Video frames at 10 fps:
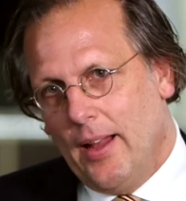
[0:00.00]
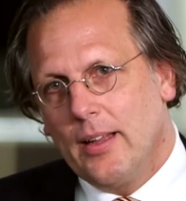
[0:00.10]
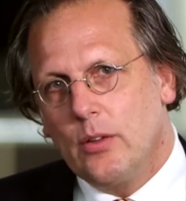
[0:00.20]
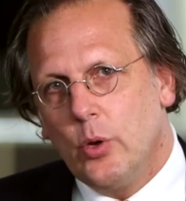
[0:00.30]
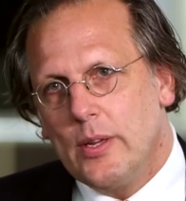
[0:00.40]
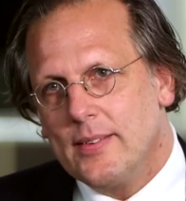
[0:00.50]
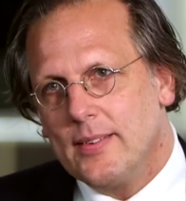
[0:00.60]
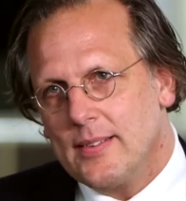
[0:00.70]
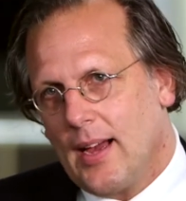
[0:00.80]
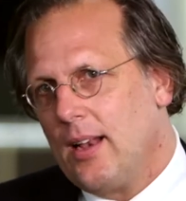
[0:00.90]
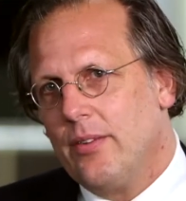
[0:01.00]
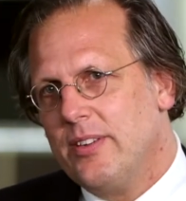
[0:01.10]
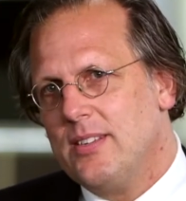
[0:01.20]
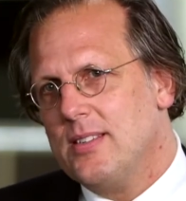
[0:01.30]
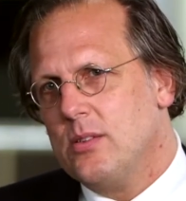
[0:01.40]
Natürlich ist das
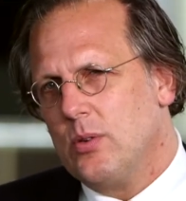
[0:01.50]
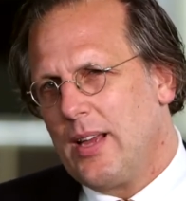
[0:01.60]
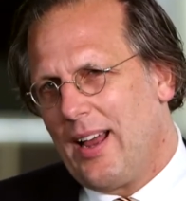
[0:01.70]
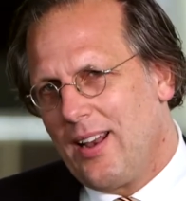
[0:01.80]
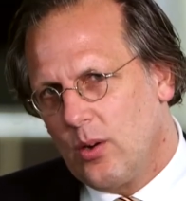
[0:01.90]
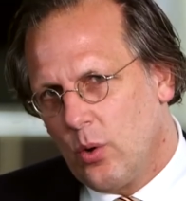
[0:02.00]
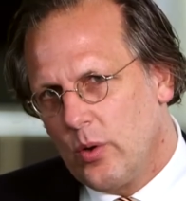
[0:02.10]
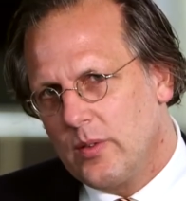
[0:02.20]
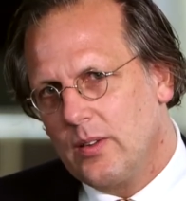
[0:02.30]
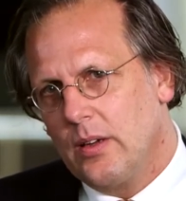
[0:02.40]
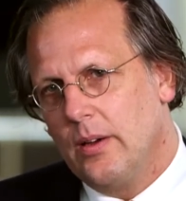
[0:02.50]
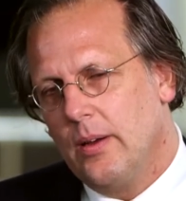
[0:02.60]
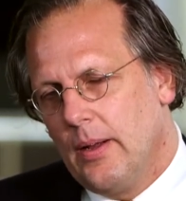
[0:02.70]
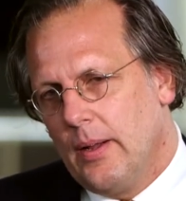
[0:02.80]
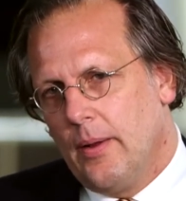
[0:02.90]
Allerwichtigste und der
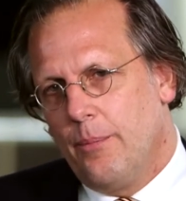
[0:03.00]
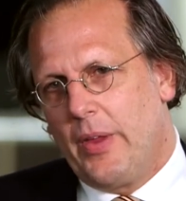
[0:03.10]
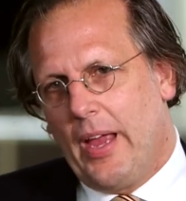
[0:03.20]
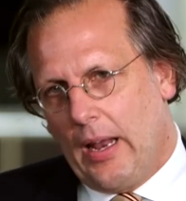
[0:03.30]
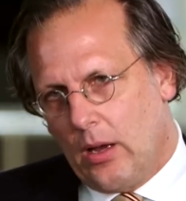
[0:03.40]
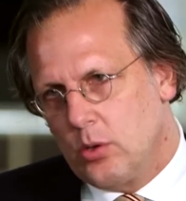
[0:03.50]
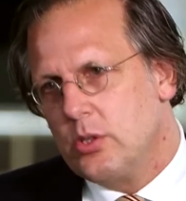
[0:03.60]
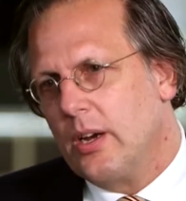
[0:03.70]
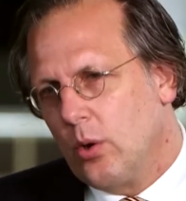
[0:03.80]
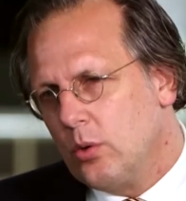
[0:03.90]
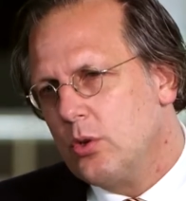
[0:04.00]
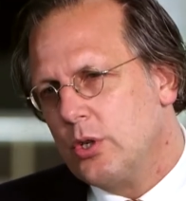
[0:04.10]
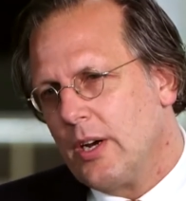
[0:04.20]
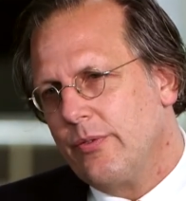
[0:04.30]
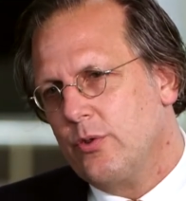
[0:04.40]
allergrößte, die allergrößte
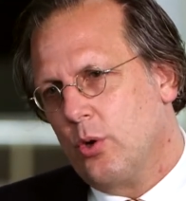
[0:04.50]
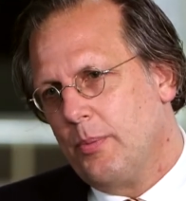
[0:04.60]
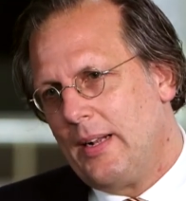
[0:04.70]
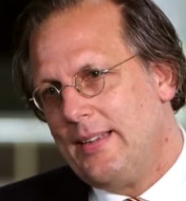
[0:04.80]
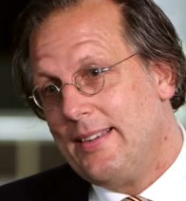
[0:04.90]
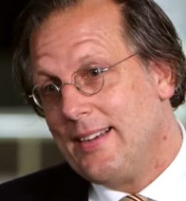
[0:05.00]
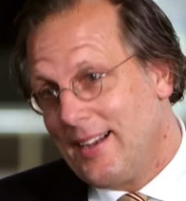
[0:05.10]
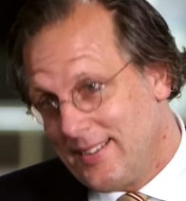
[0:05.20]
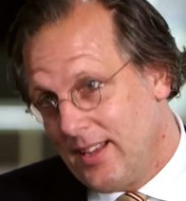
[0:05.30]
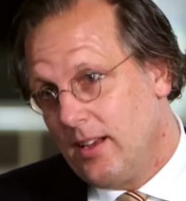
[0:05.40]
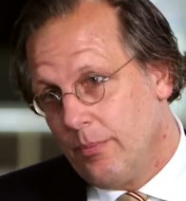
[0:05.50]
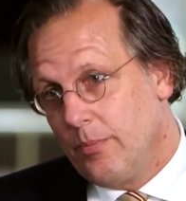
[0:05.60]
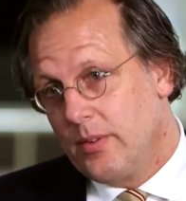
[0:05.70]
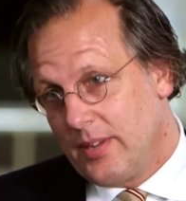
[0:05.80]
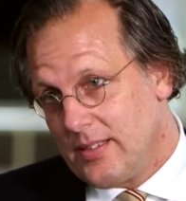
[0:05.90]
Errungenschaft schon mal die
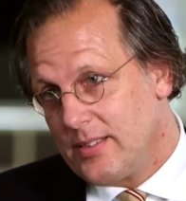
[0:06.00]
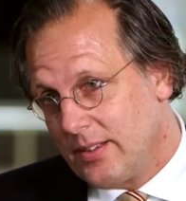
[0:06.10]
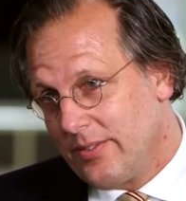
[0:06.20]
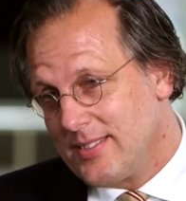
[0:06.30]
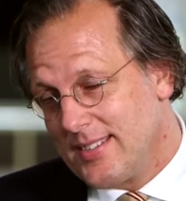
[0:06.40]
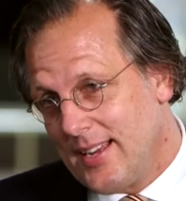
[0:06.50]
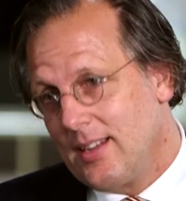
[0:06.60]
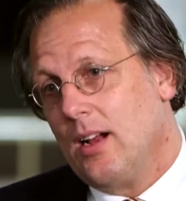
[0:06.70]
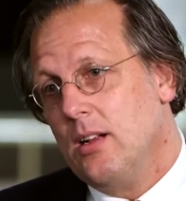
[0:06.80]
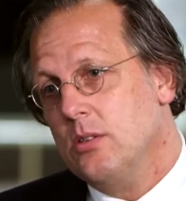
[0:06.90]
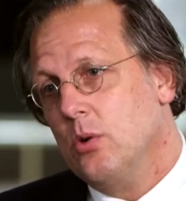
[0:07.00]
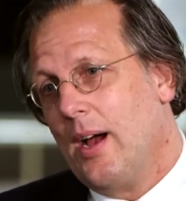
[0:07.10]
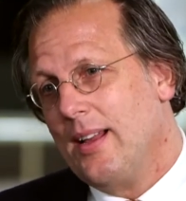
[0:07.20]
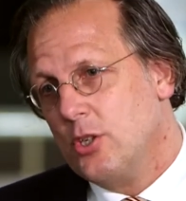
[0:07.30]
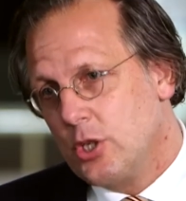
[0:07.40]
3D-Technik. Wir sehen also
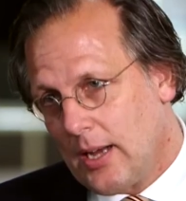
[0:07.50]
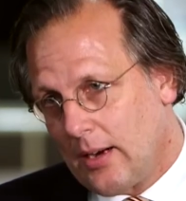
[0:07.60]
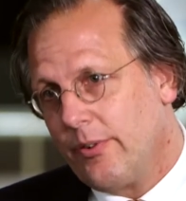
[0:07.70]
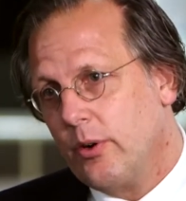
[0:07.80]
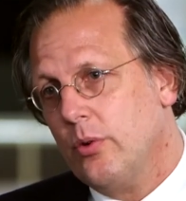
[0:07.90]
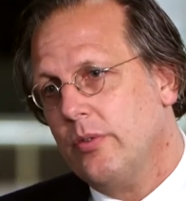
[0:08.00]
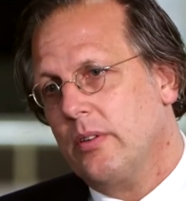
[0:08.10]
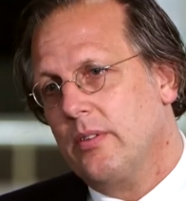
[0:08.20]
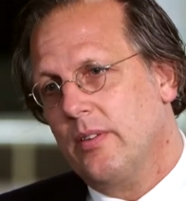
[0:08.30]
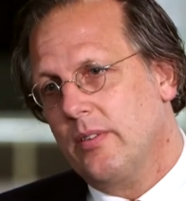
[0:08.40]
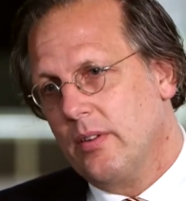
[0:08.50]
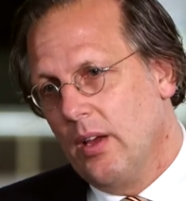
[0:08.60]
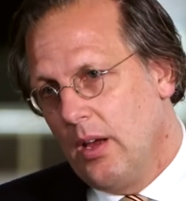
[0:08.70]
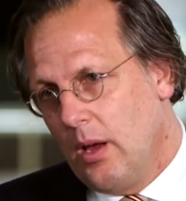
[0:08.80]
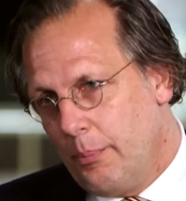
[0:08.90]
ein stark vergrößertes
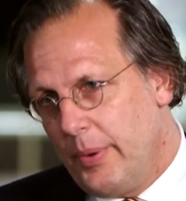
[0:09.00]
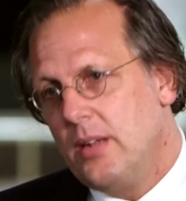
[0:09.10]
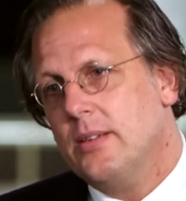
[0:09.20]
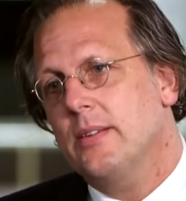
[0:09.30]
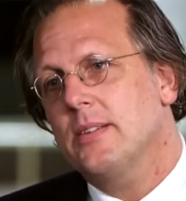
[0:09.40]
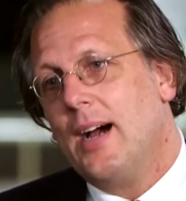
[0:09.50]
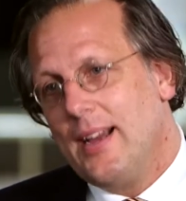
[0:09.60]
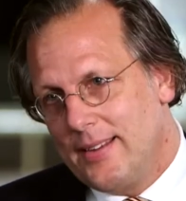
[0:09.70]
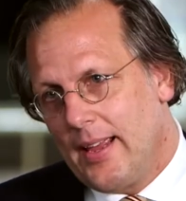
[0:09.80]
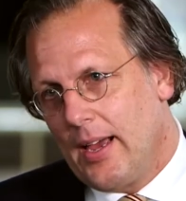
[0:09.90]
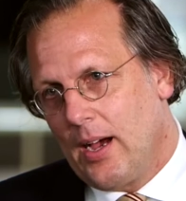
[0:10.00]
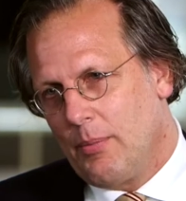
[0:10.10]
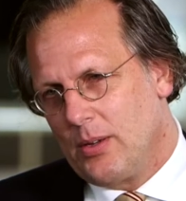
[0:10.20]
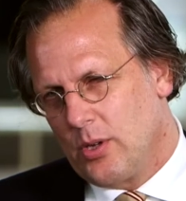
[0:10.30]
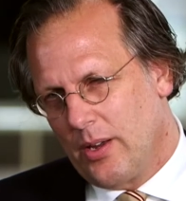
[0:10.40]
Bild in 3D,
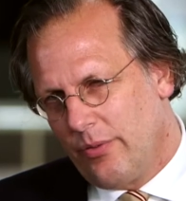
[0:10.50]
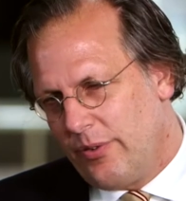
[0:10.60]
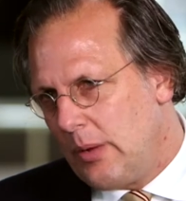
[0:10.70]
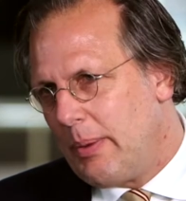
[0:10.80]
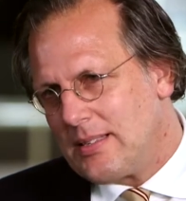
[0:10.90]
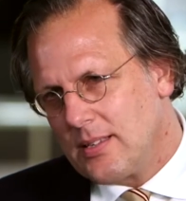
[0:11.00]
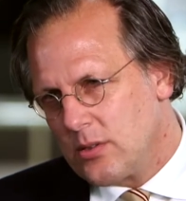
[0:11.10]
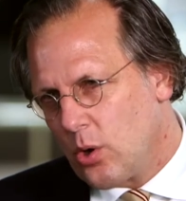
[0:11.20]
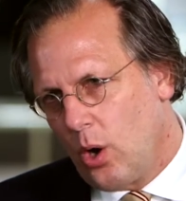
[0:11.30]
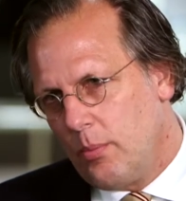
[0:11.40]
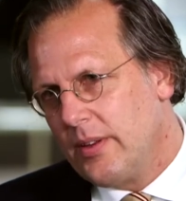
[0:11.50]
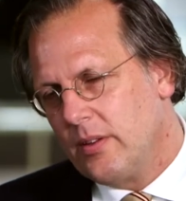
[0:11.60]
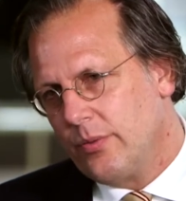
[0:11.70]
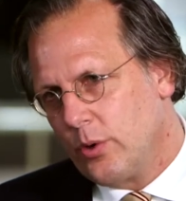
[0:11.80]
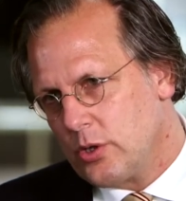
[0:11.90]
haben also ein viel besseres
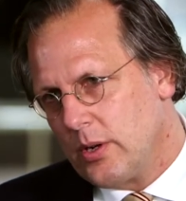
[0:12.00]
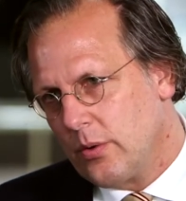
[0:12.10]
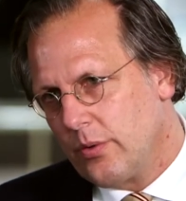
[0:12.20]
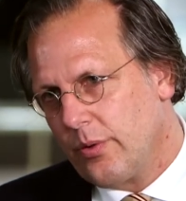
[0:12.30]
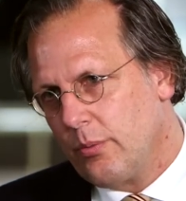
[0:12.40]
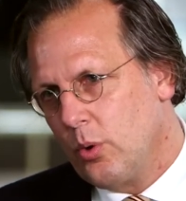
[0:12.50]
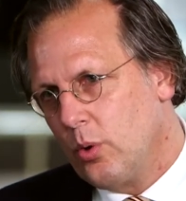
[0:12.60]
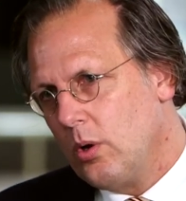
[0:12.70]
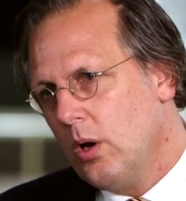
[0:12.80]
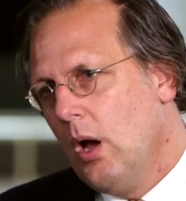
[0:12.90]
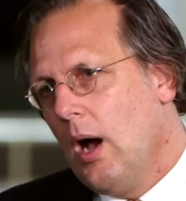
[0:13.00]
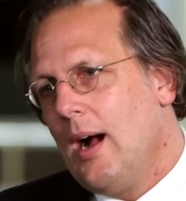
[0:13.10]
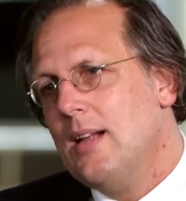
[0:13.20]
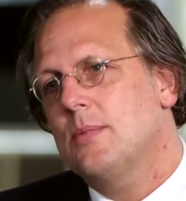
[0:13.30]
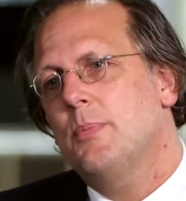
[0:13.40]
räumliches Vorstellungsvermögen
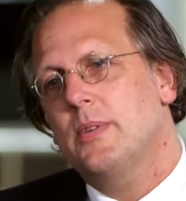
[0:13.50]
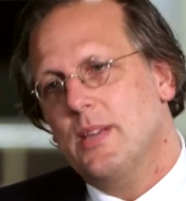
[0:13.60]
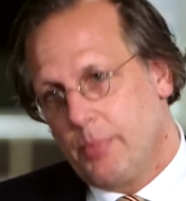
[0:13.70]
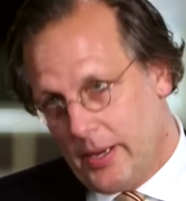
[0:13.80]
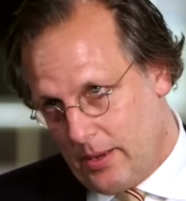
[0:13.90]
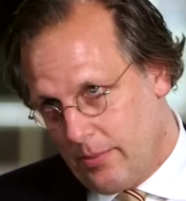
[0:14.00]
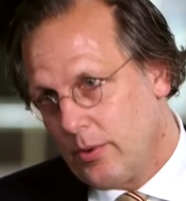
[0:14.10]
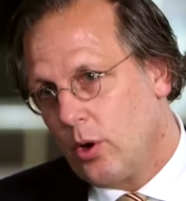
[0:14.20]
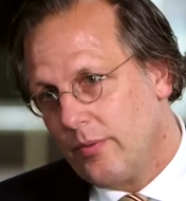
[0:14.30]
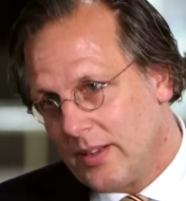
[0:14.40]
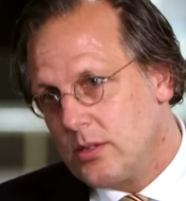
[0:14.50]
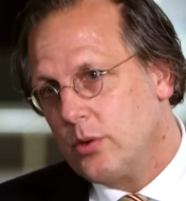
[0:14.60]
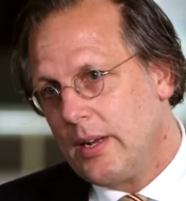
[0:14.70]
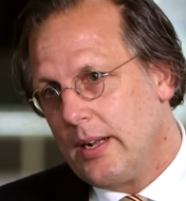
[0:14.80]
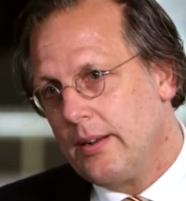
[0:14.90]
als bei der
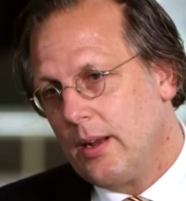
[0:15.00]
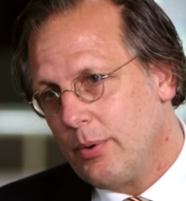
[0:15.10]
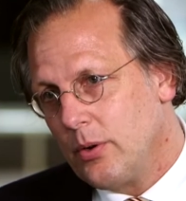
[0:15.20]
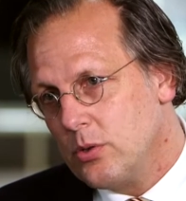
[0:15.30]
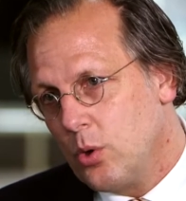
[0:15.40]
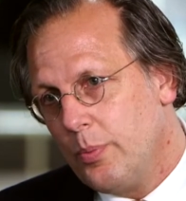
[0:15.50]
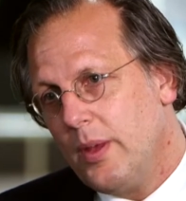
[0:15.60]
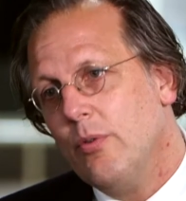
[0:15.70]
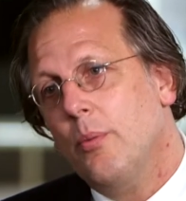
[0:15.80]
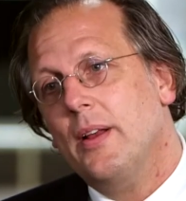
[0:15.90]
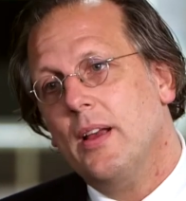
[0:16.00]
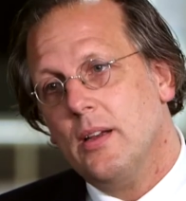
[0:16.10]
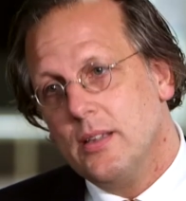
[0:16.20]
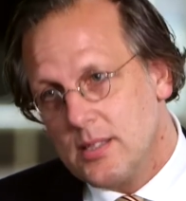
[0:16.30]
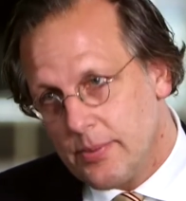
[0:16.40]
konventionellen Laparoskopie, wo man ja
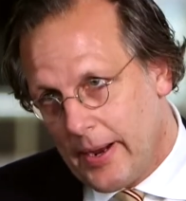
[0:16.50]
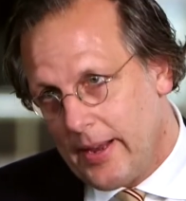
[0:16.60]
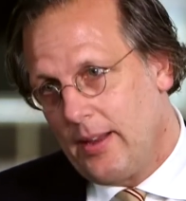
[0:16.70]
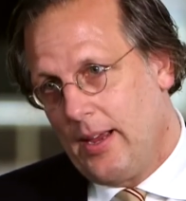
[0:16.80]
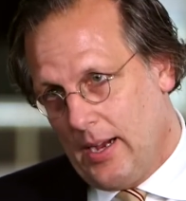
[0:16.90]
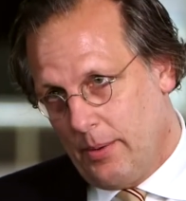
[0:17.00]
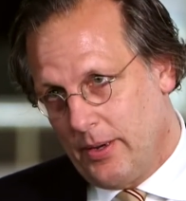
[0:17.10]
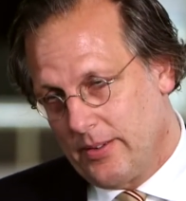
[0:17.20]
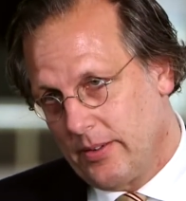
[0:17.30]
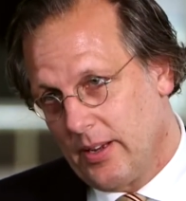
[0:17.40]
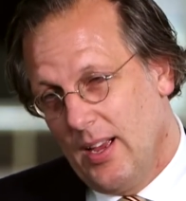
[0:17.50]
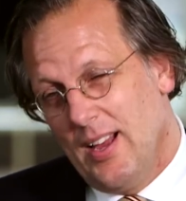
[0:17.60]
in 2D arbeitet.